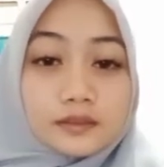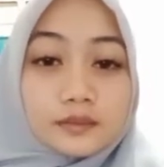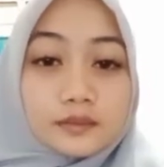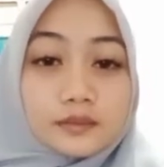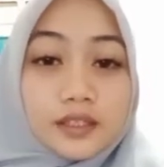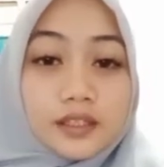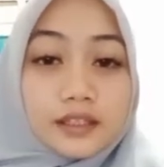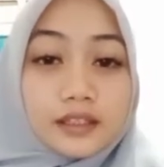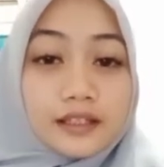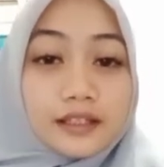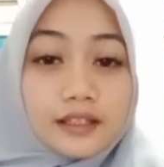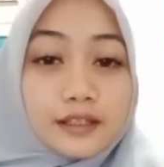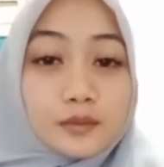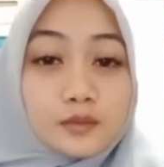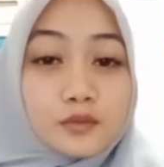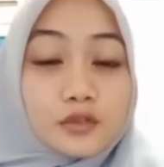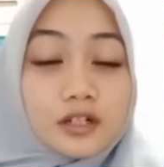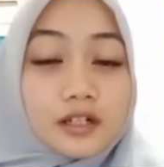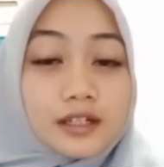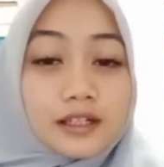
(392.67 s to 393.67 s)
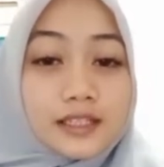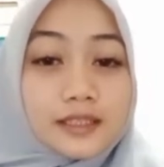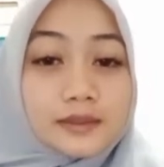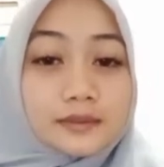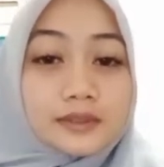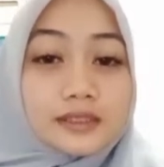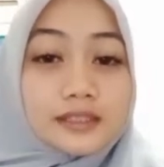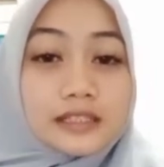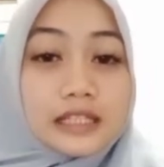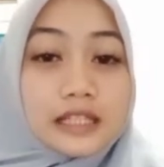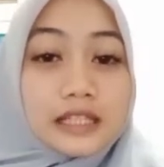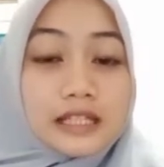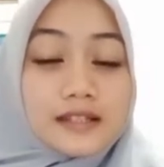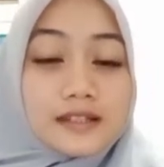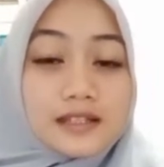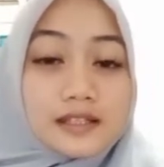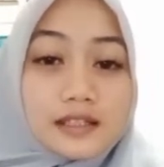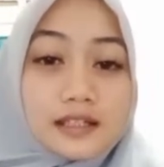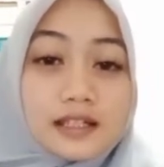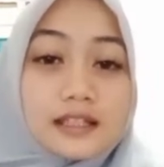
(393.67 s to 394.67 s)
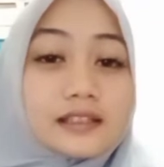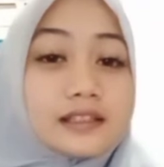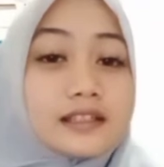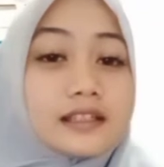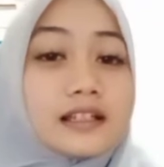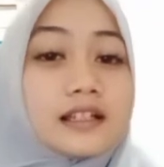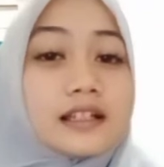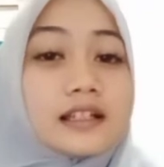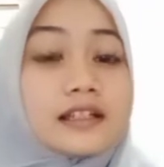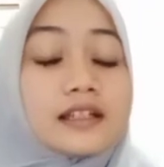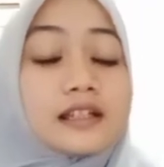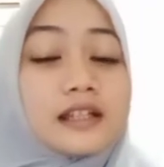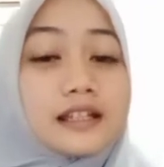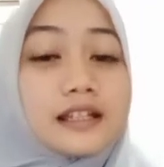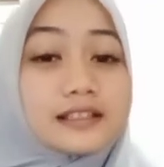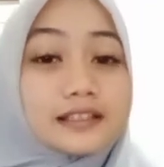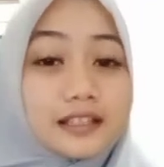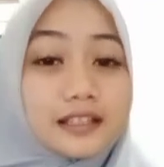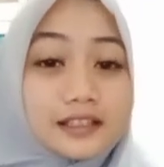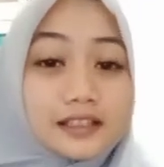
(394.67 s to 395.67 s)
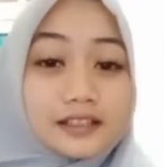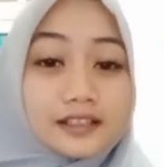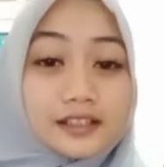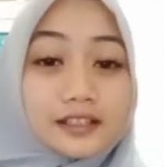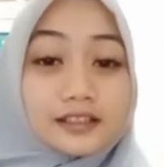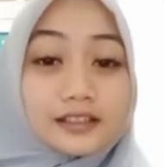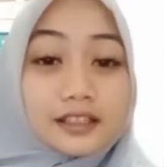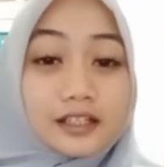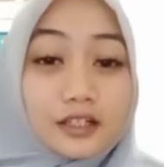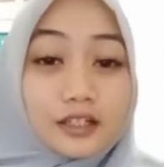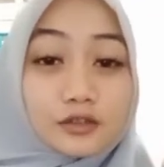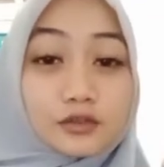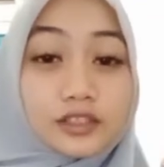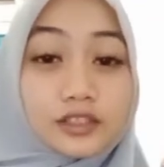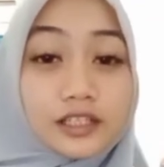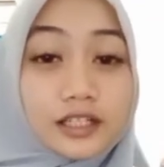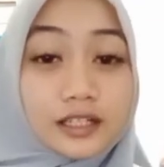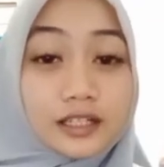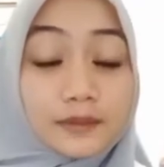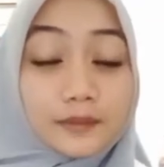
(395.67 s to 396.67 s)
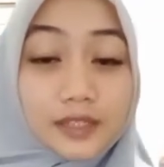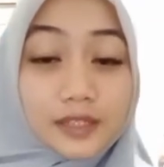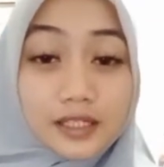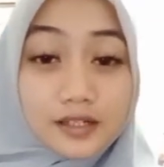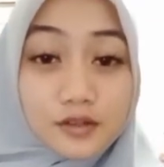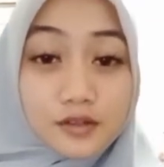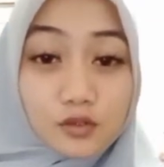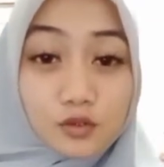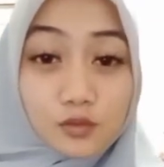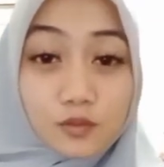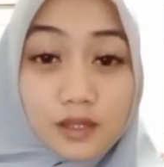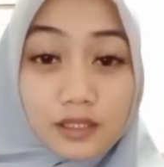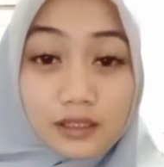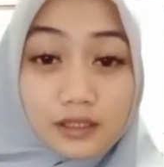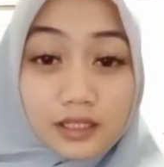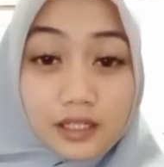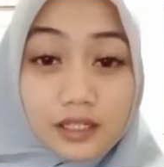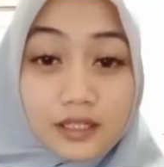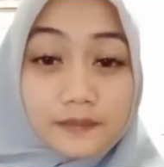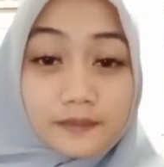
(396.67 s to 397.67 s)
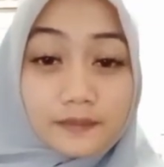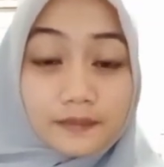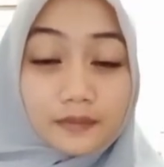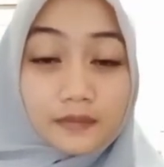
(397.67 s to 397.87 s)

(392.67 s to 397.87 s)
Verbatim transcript: Baiklah, Ibu akan menjelaskan nilai estetis yang terkandung di dalam tarian jubata.